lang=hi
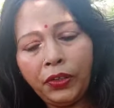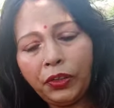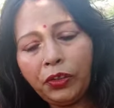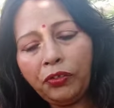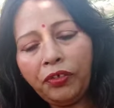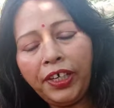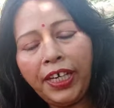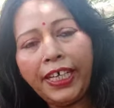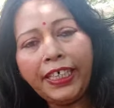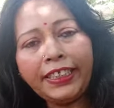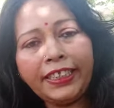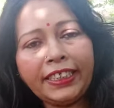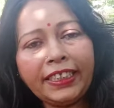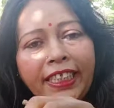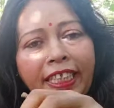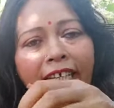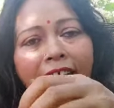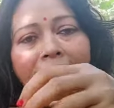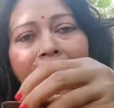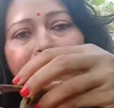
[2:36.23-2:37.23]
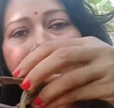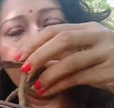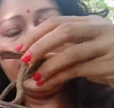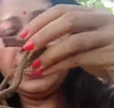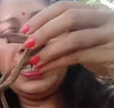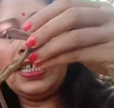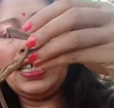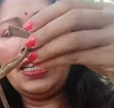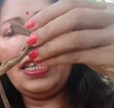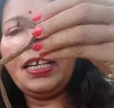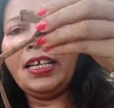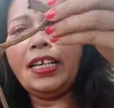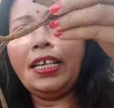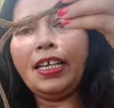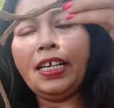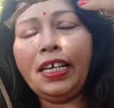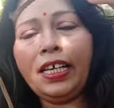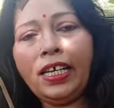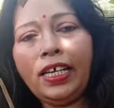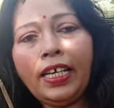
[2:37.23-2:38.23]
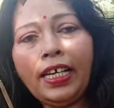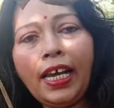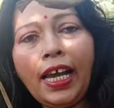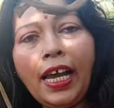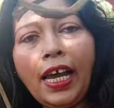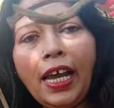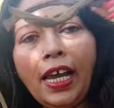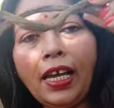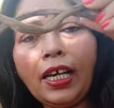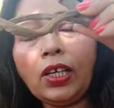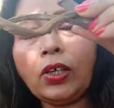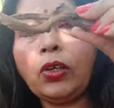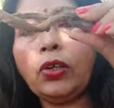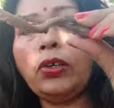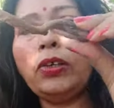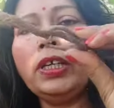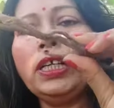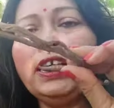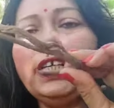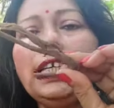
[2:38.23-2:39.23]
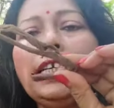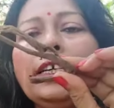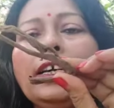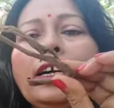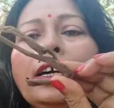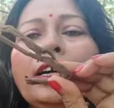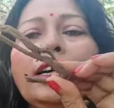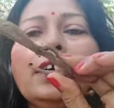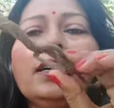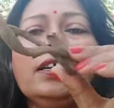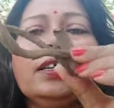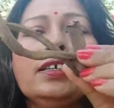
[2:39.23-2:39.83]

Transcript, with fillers: तो फ्रेंड्स ये देखिए ये है खोइनी का